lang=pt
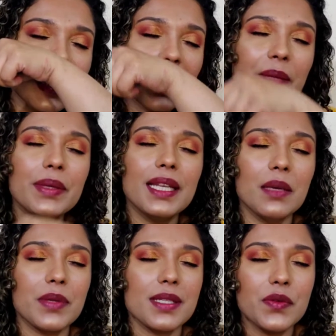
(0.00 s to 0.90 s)
Ele me
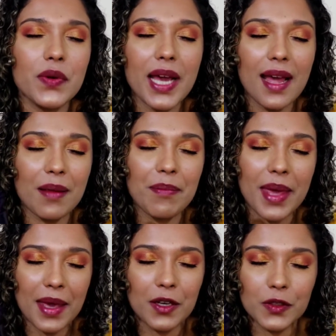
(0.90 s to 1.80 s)
lembra, assim, um
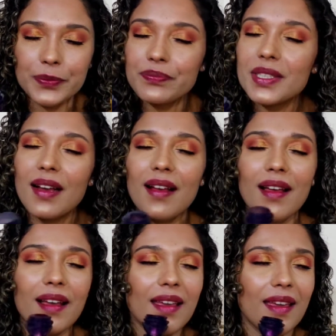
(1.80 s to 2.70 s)
caramelo.
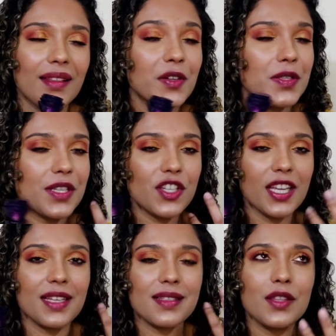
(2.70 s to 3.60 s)
É, nossa,
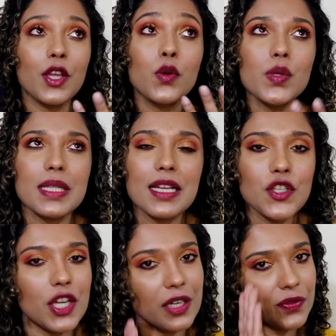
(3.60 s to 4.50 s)
chega a ser
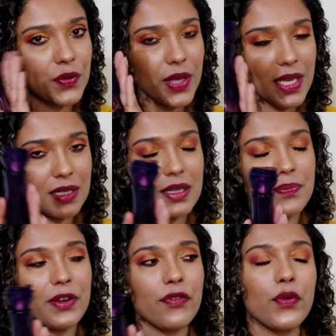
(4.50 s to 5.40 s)
degustativo
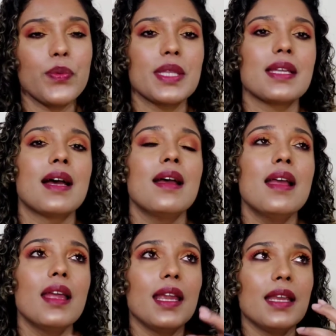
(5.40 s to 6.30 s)
esse perfume, tá?
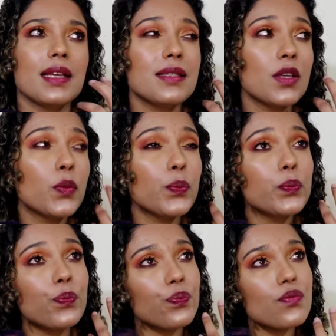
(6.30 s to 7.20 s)
Ele é, assim,
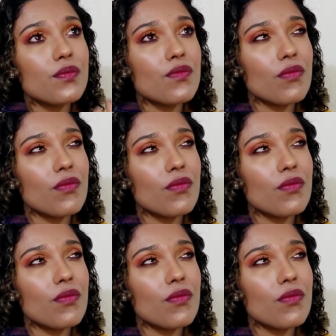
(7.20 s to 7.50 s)
um...